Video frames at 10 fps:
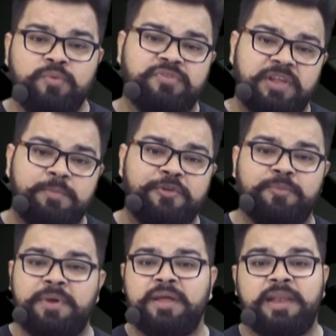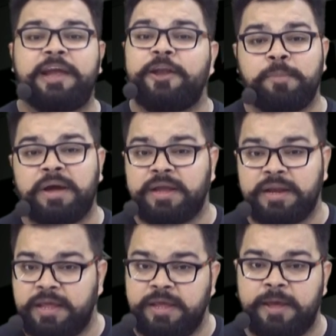सिलेबस में नेगेटिव मार्किंग
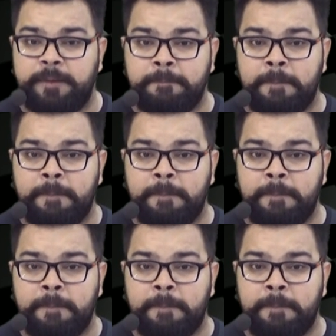नहीं है